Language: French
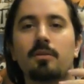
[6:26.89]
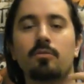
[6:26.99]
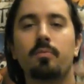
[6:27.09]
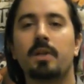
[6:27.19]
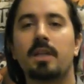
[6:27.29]

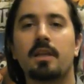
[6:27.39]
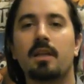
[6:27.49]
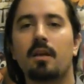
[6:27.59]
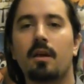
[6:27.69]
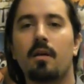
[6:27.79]

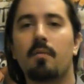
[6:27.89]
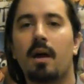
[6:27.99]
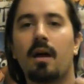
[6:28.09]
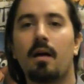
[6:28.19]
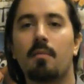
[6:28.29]
d'oublier
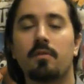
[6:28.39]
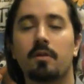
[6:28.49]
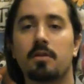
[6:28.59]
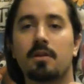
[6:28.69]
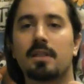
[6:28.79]
ma,
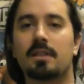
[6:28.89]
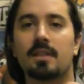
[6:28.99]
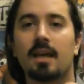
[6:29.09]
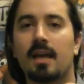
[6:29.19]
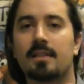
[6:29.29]
vengeance, etc.,
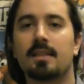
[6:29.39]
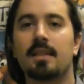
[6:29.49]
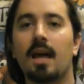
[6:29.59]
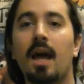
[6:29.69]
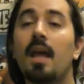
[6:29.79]

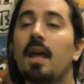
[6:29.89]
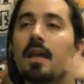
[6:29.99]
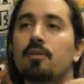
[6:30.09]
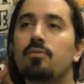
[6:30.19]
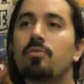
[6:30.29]
etc. Il
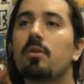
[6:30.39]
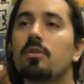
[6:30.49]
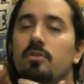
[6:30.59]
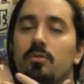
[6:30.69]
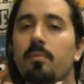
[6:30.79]
y a toujours
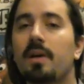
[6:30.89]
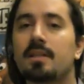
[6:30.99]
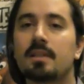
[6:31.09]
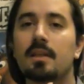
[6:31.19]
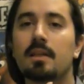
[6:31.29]
son
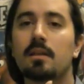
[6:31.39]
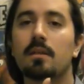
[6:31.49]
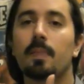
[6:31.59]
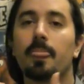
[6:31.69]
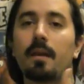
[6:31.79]
passé
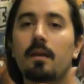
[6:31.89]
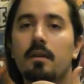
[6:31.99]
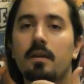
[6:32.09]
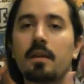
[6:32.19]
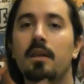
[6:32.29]

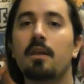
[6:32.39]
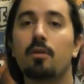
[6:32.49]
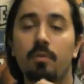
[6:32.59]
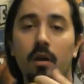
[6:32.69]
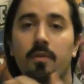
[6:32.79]
qui
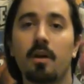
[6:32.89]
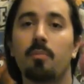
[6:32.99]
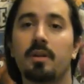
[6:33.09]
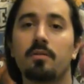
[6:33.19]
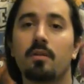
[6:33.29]
lui revient en
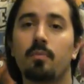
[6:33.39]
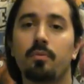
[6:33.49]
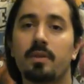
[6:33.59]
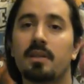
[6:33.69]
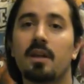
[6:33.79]
pleine gueule
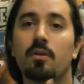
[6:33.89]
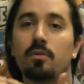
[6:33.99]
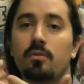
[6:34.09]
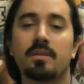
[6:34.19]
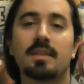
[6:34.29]
pour lui dire que
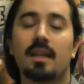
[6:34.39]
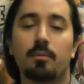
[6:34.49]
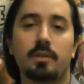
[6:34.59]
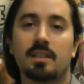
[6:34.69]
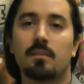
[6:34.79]
non, c'est
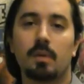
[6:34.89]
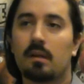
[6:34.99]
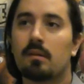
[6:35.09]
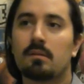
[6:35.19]
impossible.